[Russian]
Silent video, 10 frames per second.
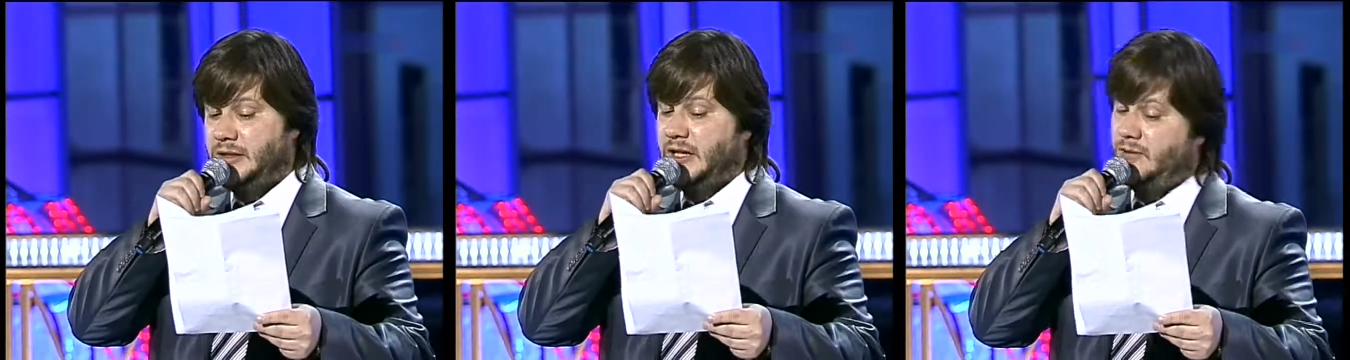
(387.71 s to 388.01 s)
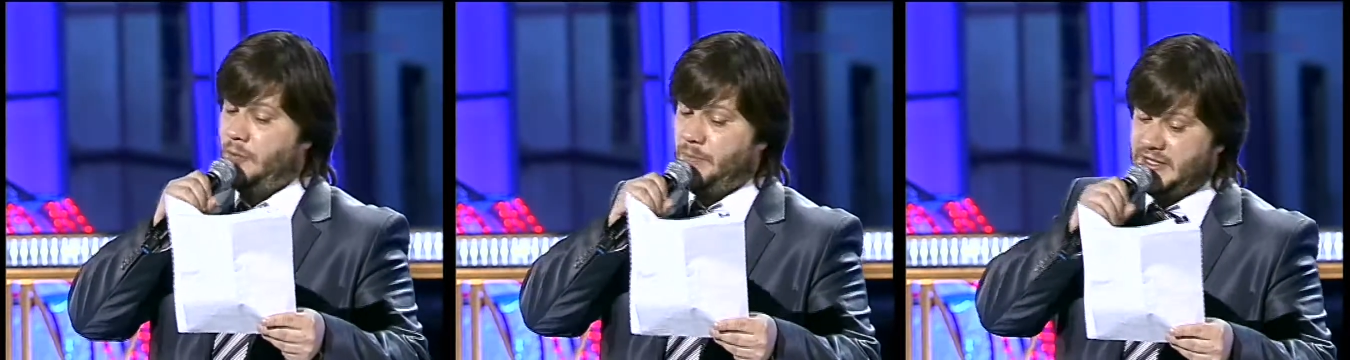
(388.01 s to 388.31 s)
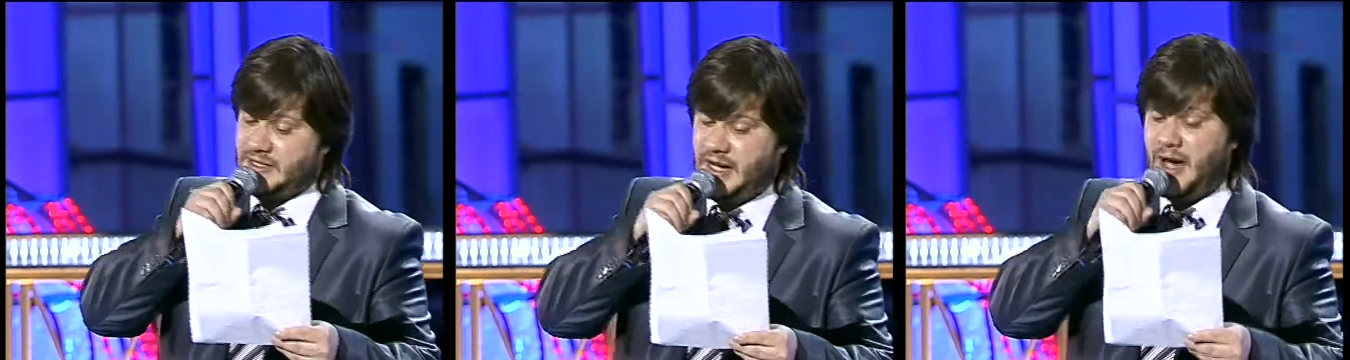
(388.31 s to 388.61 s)
того
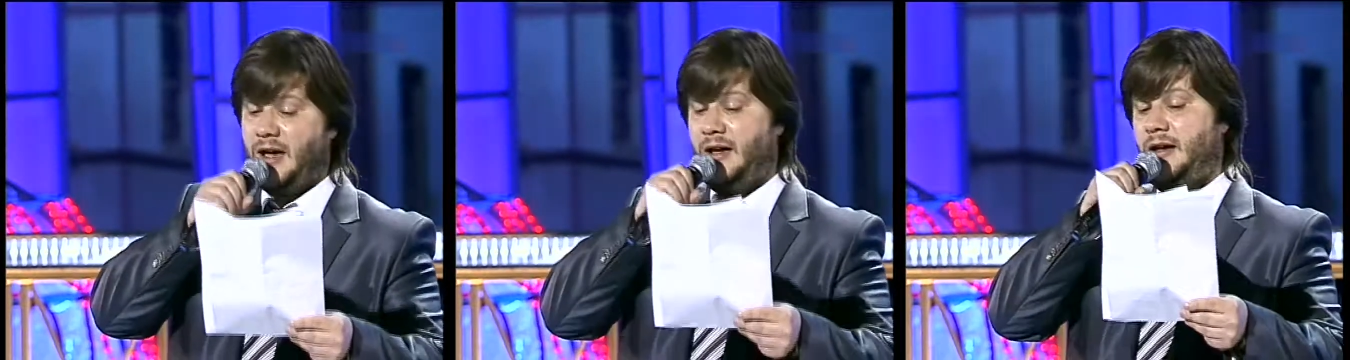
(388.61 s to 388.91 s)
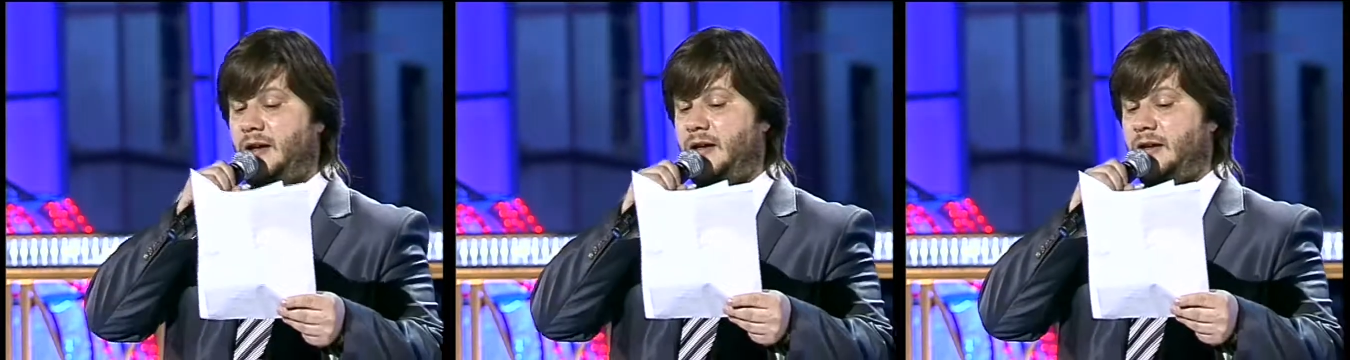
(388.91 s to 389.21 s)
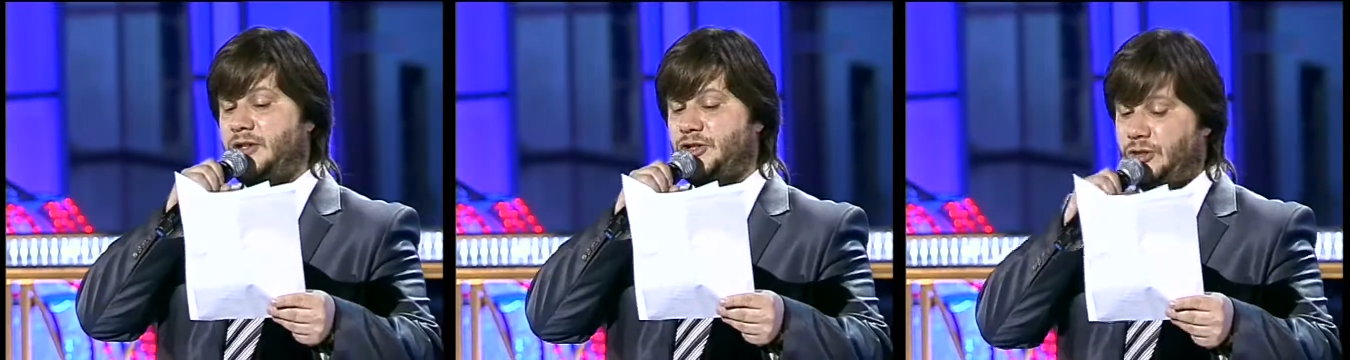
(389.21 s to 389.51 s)
песка,
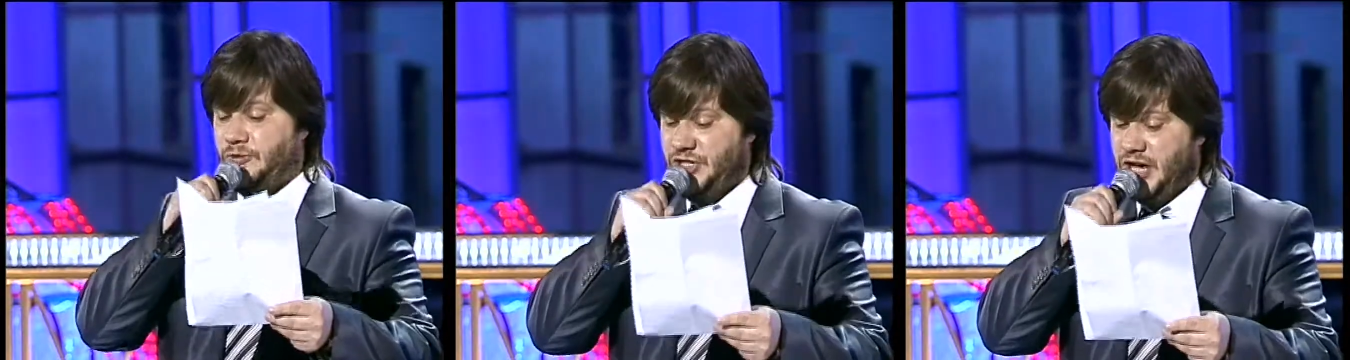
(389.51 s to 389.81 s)
что в